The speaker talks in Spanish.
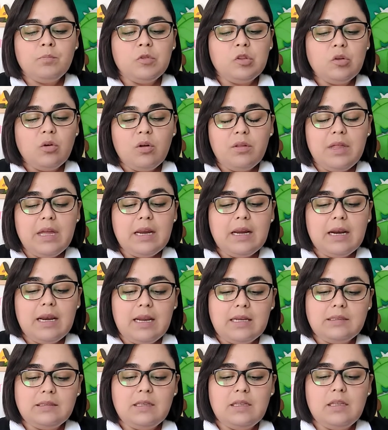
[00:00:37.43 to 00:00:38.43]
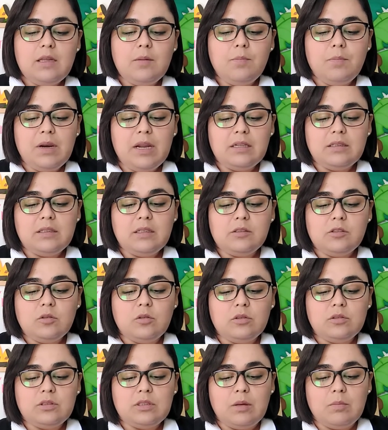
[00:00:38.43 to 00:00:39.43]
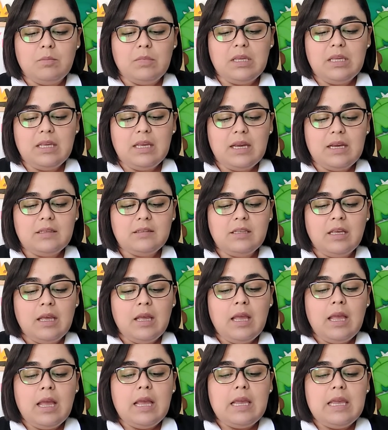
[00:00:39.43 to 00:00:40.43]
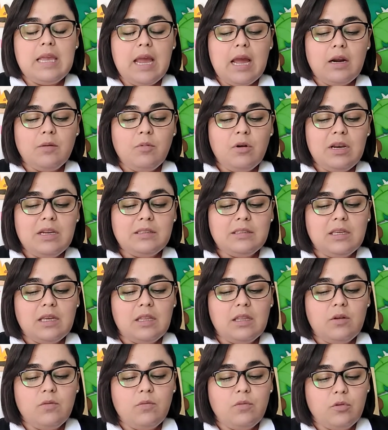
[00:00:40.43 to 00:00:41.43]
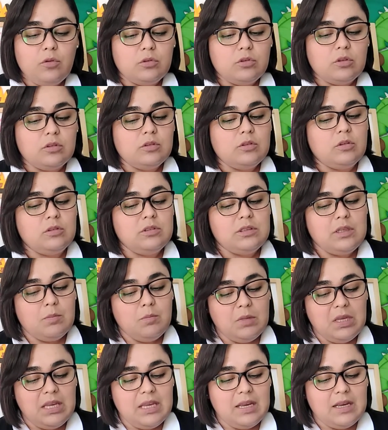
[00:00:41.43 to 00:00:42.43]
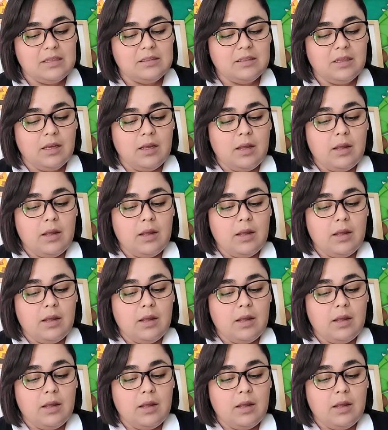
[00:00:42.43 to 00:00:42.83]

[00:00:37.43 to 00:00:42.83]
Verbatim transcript: toda clase de plantas con semillas y árboles que den frutos con semillas.